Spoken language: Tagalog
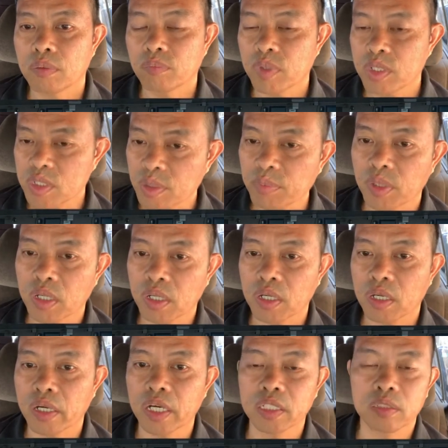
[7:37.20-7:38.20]
Masama
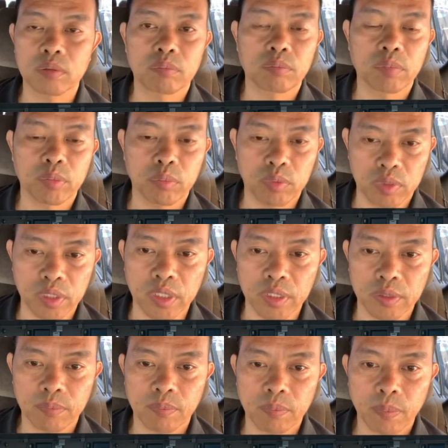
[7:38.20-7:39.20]
at mabuti.
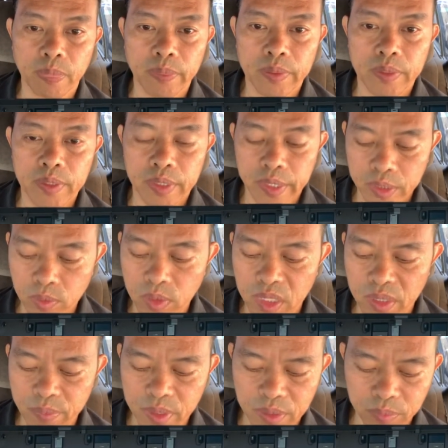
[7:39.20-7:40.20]
Ito
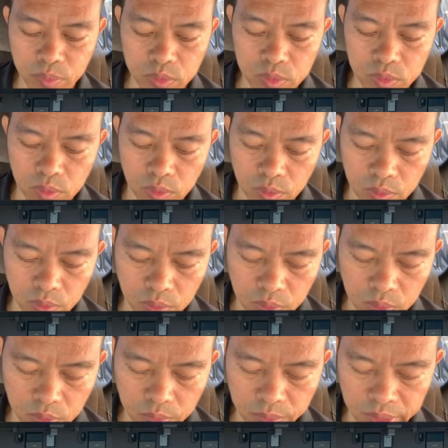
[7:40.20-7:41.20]
alaman ng puso.
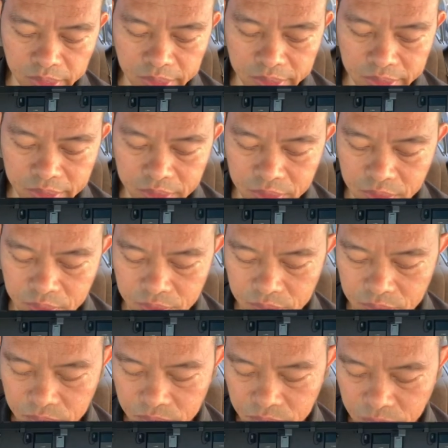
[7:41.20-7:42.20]
Pakinggan natin.
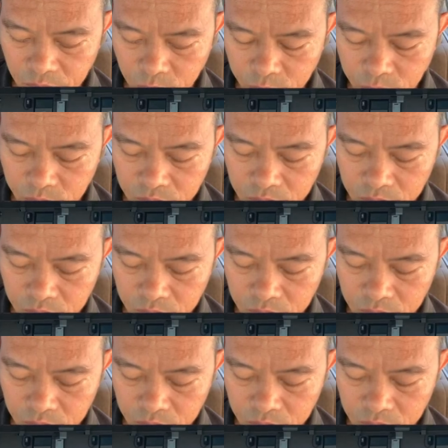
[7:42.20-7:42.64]
Dito po